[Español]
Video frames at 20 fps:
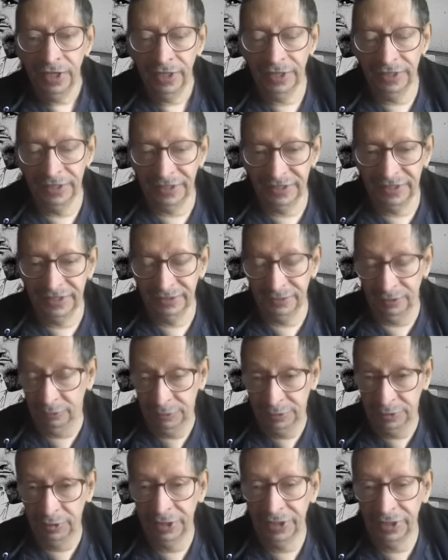Eh,
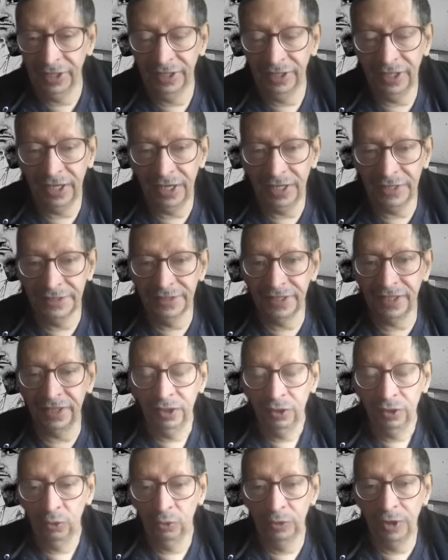si quieren
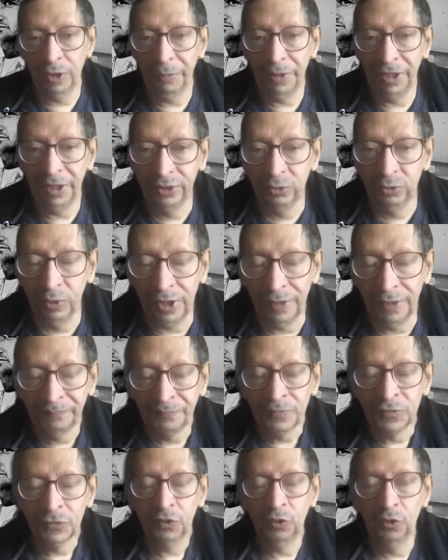analizar una película,
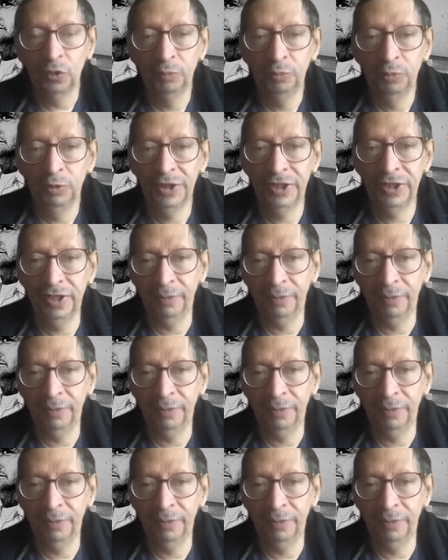o lo podían